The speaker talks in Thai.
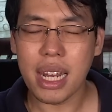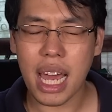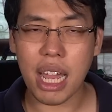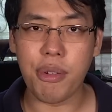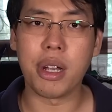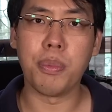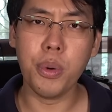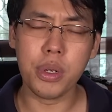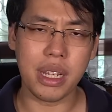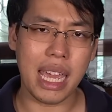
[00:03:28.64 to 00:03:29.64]
ถ้าเกิดว่าเรา
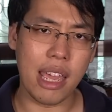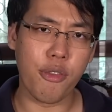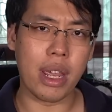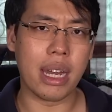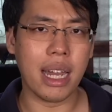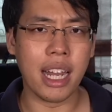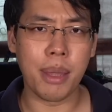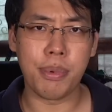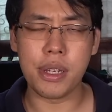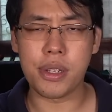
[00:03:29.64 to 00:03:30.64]
พูดถึง a วิดเอย
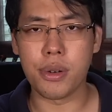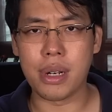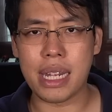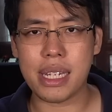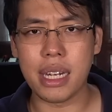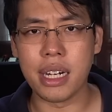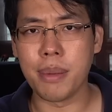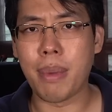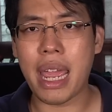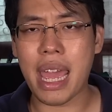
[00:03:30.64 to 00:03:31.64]
พรีโซนัสเอย
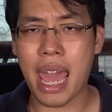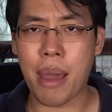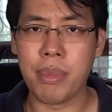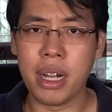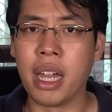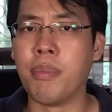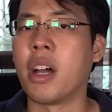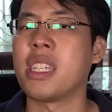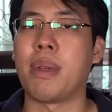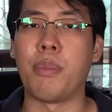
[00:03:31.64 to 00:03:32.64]
ไบแอมเอยมัน
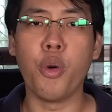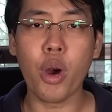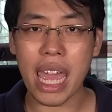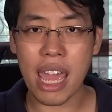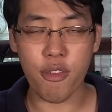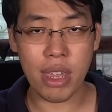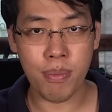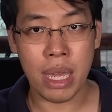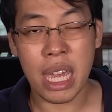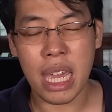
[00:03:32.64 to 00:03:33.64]
ก็จะเป็นพวก AVB